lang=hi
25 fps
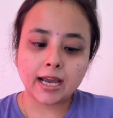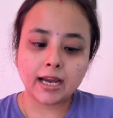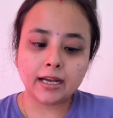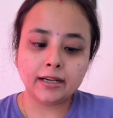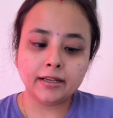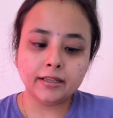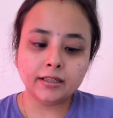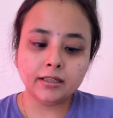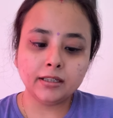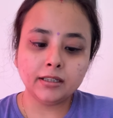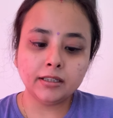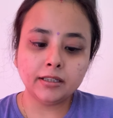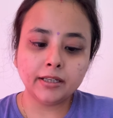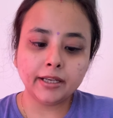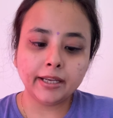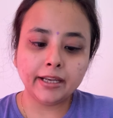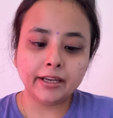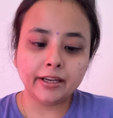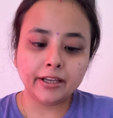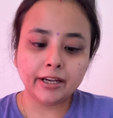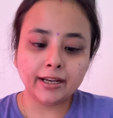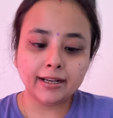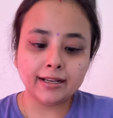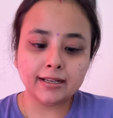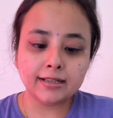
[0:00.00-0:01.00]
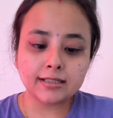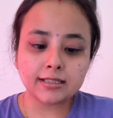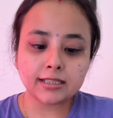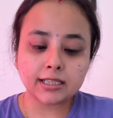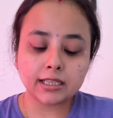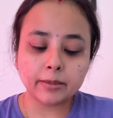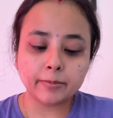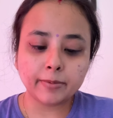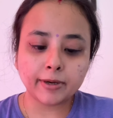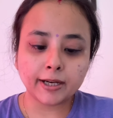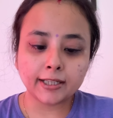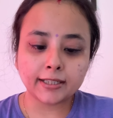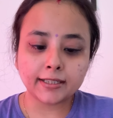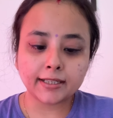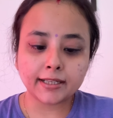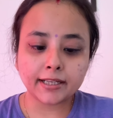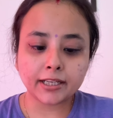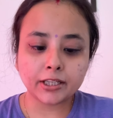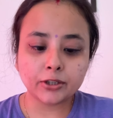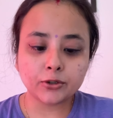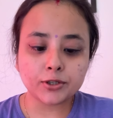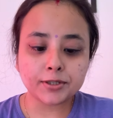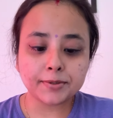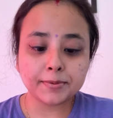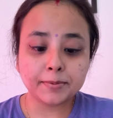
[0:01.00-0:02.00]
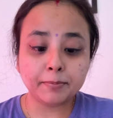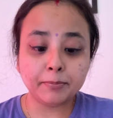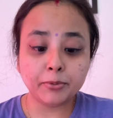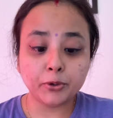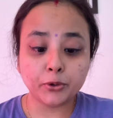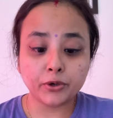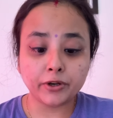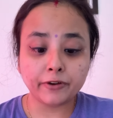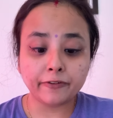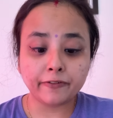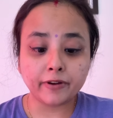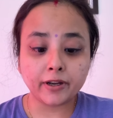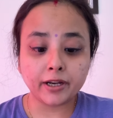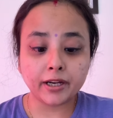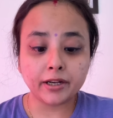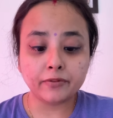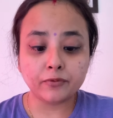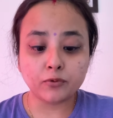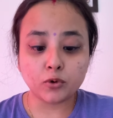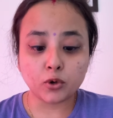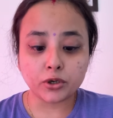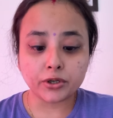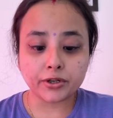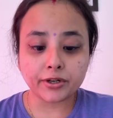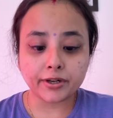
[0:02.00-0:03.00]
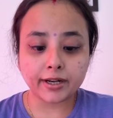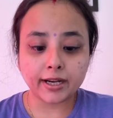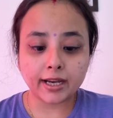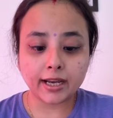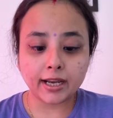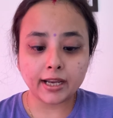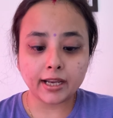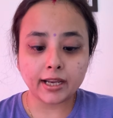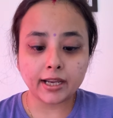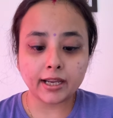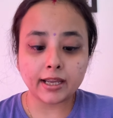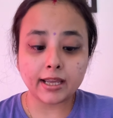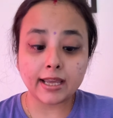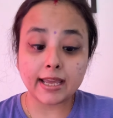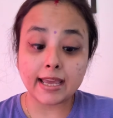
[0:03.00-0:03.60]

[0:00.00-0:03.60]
एंड अगर इंग्रेडिएंट्स की बात करें तो इसमें प्योरीफाइड वाटर है